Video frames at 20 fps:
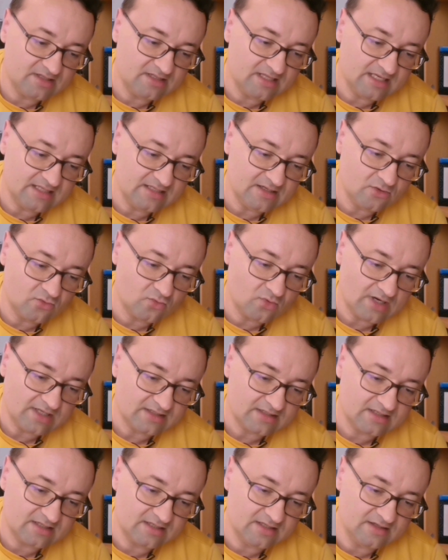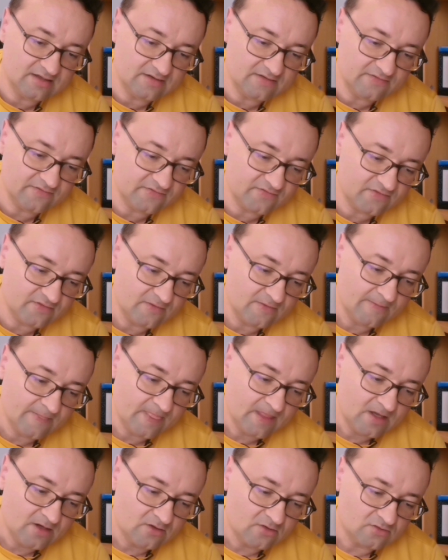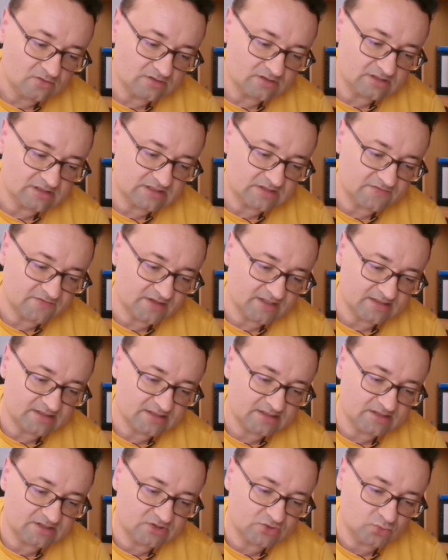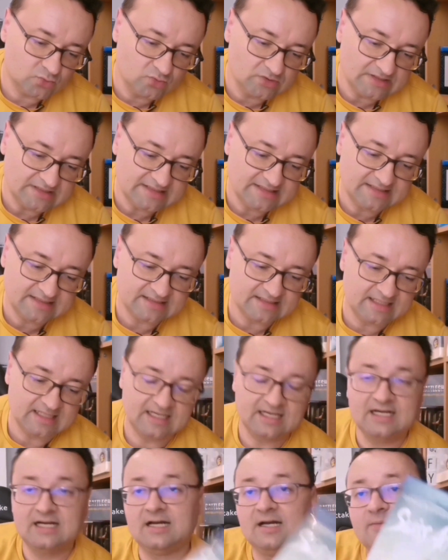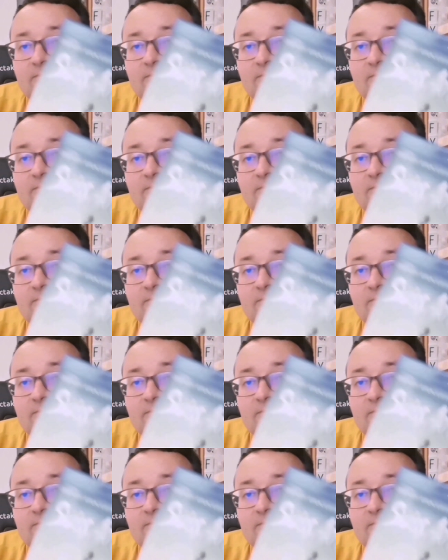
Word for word: mit Daniel Radcliffe. Und zwar Swiss